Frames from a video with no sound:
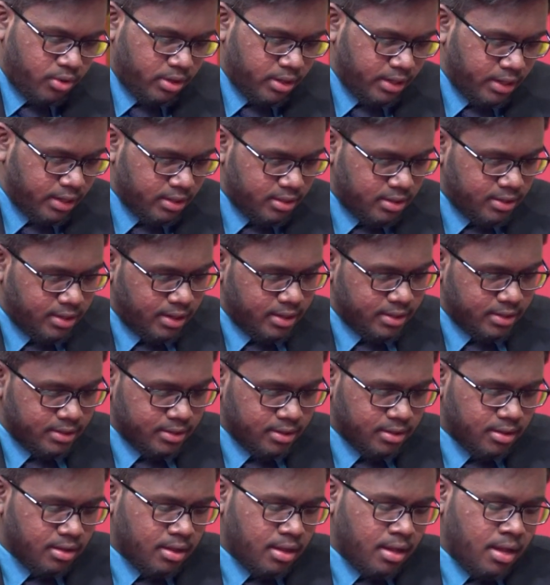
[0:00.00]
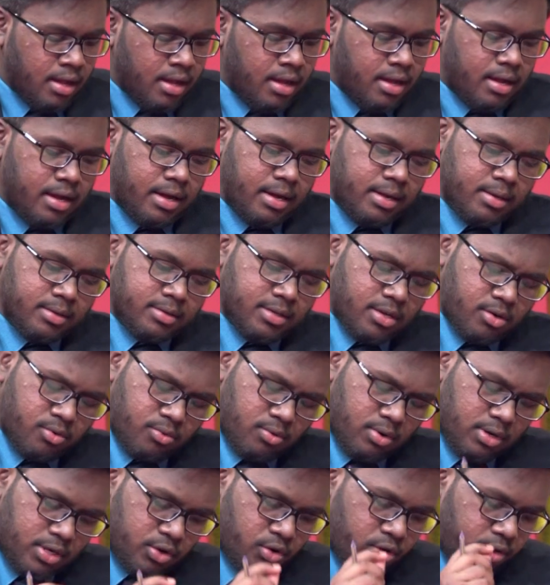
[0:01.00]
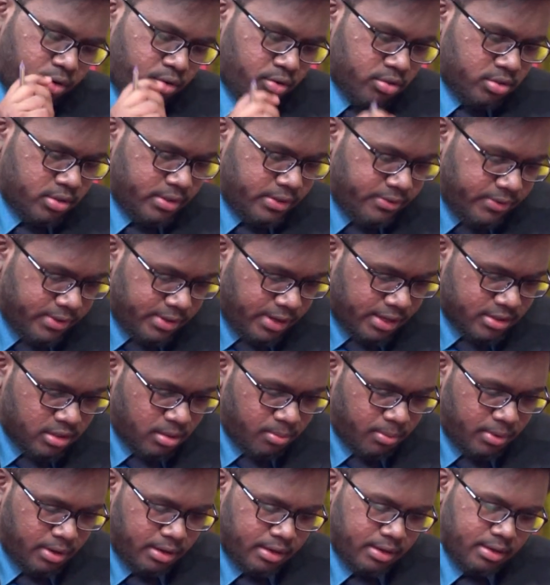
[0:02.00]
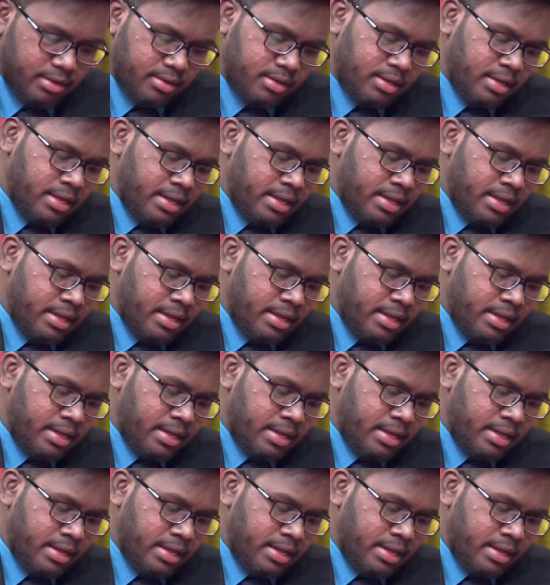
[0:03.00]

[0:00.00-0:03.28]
ஒரு எடுத்துக்காட்டு சார் உங்கள்கிட்ட ஒரு கொஸ்டின் வைக்க ஆசைப்பட்றேன்